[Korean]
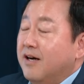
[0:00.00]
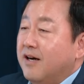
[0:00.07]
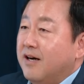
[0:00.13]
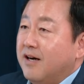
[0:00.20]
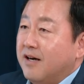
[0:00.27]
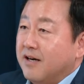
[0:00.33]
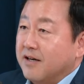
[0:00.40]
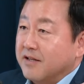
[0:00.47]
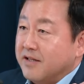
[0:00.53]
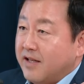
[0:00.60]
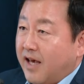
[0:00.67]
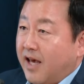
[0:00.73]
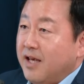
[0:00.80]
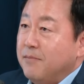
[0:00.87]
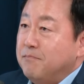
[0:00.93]
아
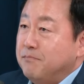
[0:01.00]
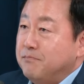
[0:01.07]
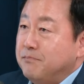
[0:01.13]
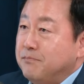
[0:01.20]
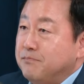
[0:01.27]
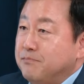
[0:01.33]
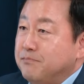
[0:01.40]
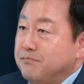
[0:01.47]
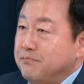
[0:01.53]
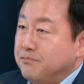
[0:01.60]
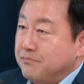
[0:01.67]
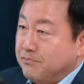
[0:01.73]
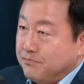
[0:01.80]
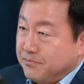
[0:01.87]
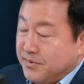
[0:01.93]

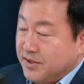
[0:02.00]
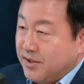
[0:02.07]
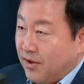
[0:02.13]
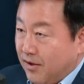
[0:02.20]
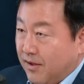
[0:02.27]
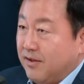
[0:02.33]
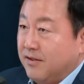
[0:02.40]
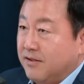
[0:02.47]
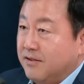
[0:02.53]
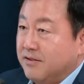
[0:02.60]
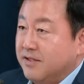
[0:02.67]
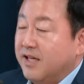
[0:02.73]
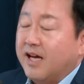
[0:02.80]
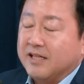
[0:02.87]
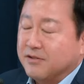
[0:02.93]
개입설
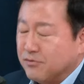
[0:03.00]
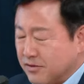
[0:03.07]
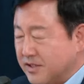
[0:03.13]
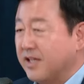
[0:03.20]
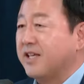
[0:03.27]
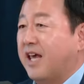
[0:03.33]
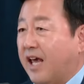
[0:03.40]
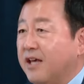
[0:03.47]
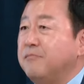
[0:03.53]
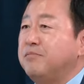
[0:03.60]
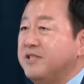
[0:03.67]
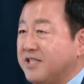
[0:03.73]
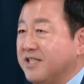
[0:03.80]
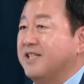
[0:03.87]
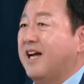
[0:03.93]
우리 네. 아니고 이제
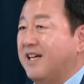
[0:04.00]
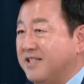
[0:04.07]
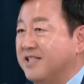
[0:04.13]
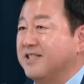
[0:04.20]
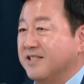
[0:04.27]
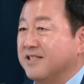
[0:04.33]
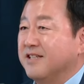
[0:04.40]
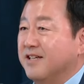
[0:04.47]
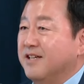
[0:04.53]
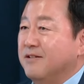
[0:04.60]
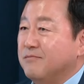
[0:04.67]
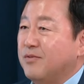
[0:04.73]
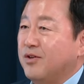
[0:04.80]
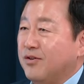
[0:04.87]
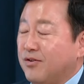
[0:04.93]
개입이지 사실은 네, 네,
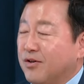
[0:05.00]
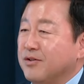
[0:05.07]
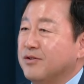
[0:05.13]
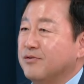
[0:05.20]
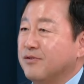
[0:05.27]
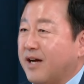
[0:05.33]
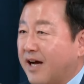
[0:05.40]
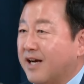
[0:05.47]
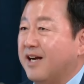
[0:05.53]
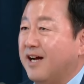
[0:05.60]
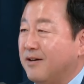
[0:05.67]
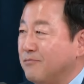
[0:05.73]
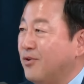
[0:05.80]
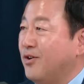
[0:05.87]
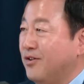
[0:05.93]
네, 뭐 네. 어디로
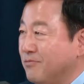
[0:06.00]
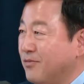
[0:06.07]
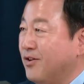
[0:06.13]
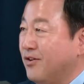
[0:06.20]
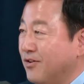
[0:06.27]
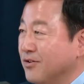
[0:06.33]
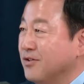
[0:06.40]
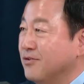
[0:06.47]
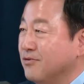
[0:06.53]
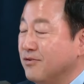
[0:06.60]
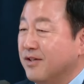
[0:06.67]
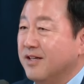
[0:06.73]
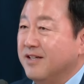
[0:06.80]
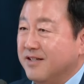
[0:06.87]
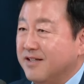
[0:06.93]
가라 뭐뭐 네. 뭐 어디로
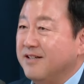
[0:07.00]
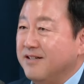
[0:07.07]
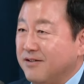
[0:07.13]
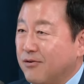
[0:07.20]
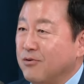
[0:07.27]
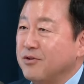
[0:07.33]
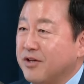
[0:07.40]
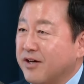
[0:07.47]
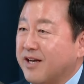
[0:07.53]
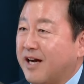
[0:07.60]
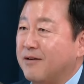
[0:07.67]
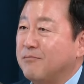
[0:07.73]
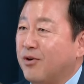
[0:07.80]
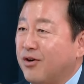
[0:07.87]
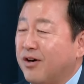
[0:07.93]
어, 어,
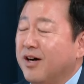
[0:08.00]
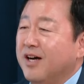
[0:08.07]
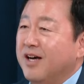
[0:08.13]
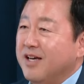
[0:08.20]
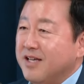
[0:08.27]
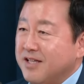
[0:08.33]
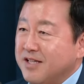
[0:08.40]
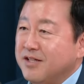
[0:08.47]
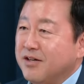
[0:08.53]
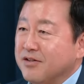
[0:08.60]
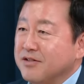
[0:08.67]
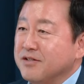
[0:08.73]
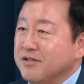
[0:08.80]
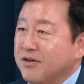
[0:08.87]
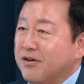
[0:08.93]
옮겨라 뭐 네, 네, 네,
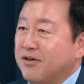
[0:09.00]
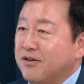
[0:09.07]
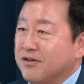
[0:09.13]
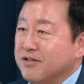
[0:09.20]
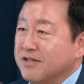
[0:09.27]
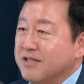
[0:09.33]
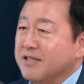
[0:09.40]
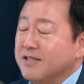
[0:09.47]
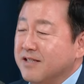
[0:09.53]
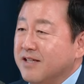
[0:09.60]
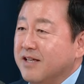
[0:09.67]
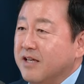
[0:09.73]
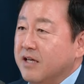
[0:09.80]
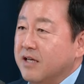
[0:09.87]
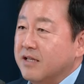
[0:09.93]
이런 거를
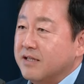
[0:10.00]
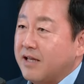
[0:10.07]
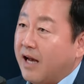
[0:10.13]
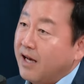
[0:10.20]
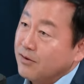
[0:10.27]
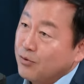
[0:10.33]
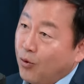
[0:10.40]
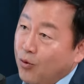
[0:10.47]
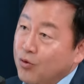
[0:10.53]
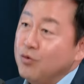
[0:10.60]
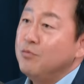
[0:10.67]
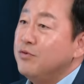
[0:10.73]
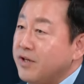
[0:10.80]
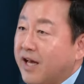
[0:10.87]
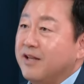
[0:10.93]
다
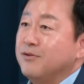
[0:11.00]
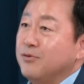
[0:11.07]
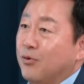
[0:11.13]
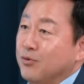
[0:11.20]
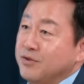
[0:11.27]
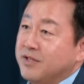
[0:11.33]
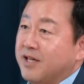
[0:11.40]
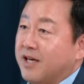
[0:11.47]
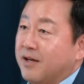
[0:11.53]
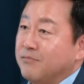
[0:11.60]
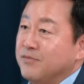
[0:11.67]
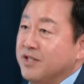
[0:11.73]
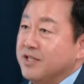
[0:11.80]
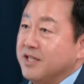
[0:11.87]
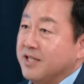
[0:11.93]
녹음을 해놓은
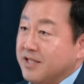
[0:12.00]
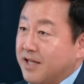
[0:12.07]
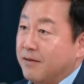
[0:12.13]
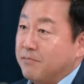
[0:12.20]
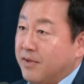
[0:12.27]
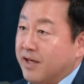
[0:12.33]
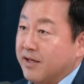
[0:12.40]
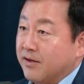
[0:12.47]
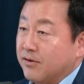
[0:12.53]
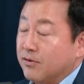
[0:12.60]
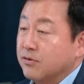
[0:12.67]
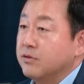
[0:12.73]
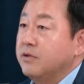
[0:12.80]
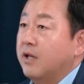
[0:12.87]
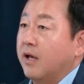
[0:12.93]
사람들이 있단
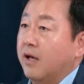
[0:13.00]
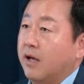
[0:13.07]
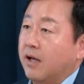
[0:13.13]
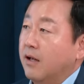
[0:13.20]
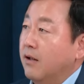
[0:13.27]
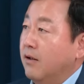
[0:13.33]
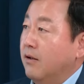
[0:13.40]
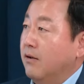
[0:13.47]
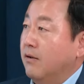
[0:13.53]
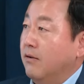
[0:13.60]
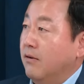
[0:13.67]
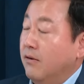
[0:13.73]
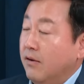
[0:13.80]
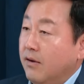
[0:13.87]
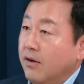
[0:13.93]
말이에요. 근데 어, 이거
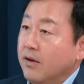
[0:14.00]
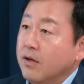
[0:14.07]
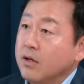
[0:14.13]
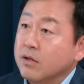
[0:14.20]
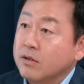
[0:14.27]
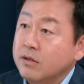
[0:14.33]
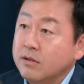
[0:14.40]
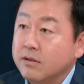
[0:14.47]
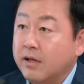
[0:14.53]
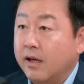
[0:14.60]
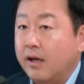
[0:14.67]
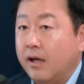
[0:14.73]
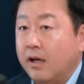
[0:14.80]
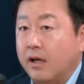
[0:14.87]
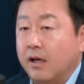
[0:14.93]
단독이다. 어, 어 네, 네,
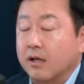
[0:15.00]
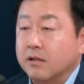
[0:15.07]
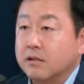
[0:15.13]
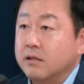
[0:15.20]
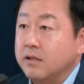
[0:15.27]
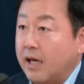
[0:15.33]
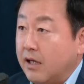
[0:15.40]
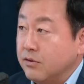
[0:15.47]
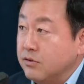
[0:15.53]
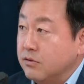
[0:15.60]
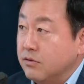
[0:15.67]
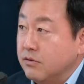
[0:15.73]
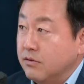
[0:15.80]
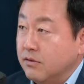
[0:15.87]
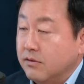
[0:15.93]
그게 그 약,
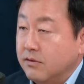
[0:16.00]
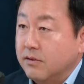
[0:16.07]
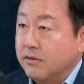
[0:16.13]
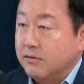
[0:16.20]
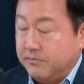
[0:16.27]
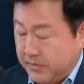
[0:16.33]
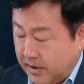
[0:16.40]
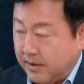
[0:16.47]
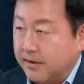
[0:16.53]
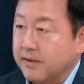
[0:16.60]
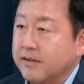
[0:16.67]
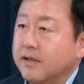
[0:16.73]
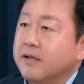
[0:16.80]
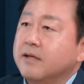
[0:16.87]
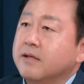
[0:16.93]
원들이 네.
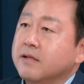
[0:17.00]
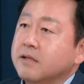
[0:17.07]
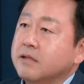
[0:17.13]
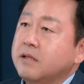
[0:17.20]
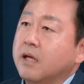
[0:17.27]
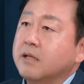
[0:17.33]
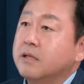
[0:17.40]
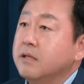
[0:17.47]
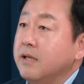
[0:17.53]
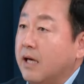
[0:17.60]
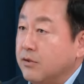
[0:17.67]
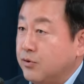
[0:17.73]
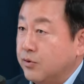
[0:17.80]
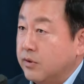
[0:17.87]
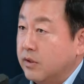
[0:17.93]
네. 근데 그
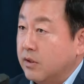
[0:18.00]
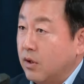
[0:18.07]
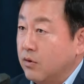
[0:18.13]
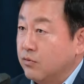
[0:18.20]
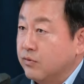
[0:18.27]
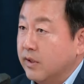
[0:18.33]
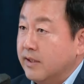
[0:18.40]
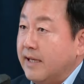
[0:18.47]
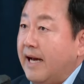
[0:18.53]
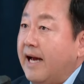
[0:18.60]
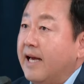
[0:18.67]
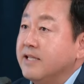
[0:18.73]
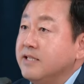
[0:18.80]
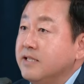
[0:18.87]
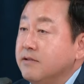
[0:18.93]
약속이 결국에는
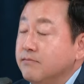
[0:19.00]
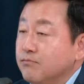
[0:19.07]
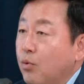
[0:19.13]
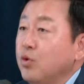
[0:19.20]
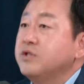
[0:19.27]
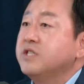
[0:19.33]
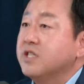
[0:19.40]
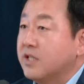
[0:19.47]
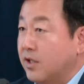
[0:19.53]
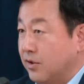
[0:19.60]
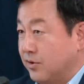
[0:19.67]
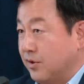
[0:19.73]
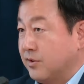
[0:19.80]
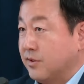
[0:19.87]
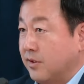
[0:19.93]
안 못
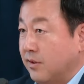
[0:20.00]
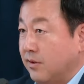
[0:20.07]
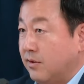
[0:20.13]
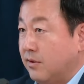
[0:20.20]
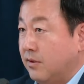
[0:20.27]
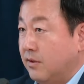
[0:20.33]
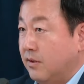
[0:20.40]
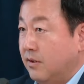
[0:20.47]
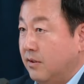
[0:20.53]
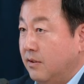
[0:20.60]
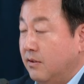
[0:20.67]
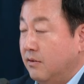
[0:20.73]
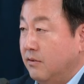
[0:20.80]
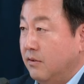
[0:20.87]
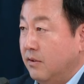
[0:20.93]
지켜졌어요.
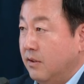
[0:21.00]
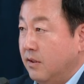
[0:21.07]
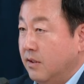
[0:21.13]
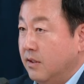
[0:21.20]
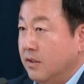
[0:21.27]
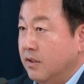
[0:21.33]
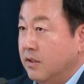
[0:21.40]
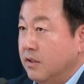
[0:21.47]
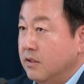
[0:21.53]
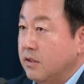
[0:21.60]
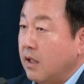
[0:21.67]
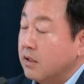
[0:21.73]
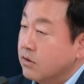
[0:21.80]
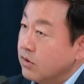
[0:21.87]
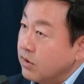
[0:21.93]
어.
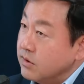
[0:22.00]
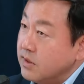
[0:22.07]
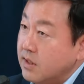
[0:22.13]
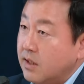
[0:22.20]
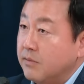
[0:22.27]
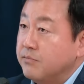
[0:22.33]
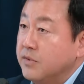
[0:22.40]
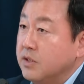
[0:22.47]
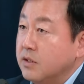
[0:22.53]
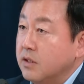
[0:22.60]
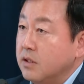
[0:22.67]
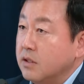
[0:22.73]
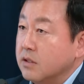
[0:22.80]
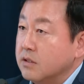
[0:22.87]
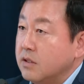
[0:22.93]
근데 그런
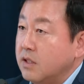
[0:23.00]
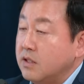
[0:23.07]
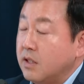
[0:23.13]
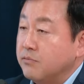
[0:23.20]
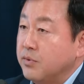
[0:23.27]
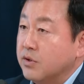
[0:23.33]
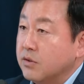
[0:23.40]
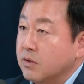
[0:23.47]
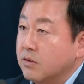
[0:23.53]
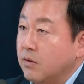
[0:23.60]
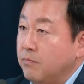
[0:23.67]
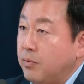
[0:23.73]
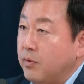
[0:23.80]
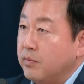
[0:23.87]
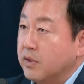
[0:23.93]
사람들이 최상병
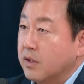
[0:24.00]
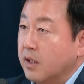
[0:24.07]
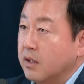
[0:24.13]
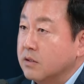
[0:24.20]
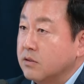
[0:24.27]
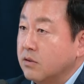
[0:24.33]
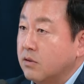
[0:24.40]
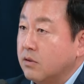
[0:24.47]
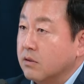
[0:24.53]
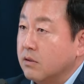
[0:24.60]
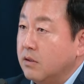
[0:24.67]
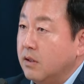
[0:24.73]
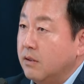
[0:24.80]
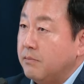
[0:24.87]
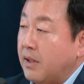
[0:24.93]
특검법에 대해서
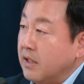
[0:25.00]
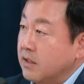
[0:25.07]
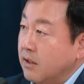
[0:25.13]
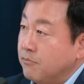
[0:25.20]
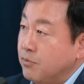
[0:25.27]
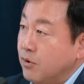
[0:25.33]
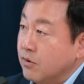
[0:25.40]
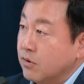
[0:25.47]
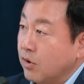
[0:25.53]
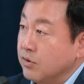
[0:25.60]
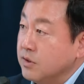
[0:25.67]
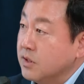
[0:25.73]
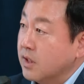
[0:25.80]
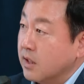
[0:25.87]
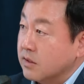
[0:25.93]
네. 반대표를
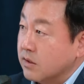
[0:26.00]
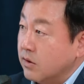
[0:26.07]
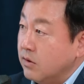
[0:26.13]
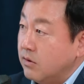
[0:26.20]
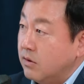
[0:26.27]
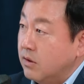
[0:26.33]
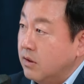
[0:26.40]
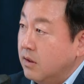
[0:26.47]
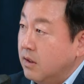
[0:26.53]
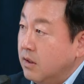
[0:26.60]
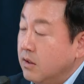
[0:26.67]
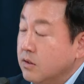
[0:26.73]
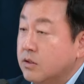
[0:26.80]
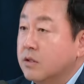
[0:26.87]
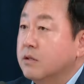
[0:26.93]
던지겠어요?
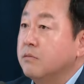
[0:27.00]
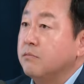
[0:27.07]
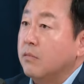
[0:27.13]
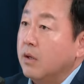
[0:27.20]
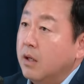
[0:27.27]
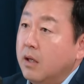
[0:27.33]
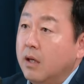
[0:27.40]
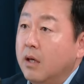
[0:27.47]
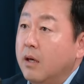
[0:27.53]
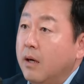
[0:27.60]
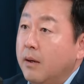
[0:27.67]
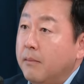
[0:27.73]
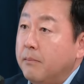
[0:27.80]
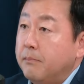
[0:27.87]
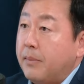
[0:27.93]
그 지금
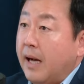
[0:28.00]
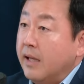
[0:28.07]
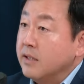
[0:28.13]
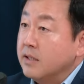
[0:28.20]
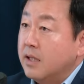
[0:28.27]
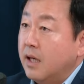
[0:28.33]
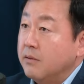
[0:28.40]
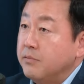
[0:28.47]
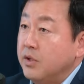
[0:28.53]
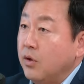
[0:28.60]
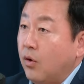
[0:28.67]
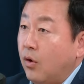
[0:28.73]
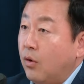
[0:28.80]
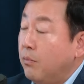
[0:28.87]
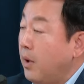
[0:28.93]
반감이
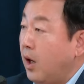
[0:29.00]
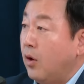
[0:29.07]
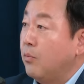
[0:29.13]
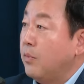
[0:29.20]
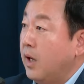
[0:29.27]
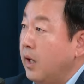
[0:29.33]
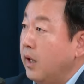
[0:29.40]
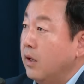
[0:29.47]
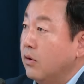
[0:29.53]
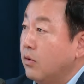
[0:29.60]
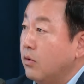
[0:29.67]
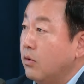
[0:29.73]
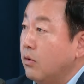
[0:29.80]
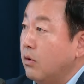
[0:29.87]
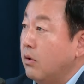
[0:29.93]

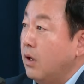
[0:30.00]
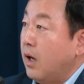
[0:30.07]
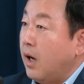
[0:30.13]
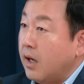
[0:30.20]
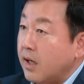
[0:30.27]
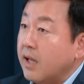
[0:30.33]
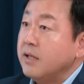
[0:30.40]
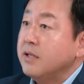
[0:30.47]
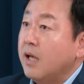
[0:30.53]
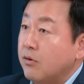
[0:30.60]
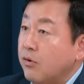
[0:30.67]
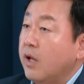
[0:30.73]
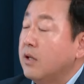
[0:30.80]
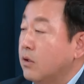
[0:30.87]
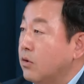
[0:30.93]
어마어마해요. 아. 하란
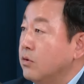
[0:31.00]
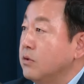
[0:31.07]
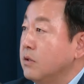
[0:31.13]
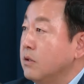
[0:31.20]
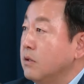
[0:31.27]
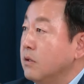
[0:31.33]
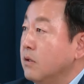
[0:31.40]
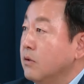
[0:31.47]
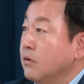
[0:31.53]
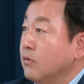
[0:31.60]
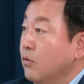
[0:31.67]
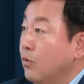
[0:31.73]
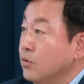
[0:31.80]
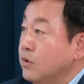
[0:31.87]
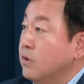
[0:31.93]
대로 했더니
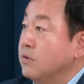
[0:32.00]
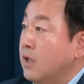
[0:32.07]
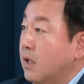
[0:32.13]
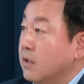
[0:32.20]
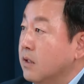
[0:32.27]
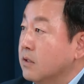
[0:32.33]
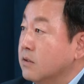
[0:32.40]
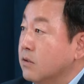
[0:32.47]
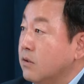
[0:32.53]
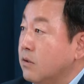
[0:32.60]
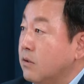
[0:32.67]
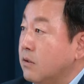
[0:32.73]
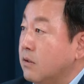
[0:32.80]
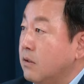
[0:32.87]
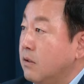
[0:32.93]
공천이 안 됐어.
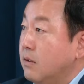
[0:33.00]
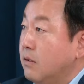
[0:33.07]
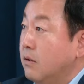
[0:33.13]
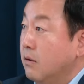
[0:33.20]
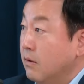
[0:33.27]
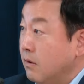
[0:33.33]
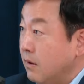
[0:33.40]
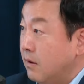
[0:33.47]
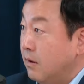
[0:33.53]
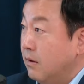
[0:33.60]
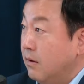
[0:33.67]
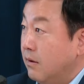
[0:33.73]
네. 응? 음.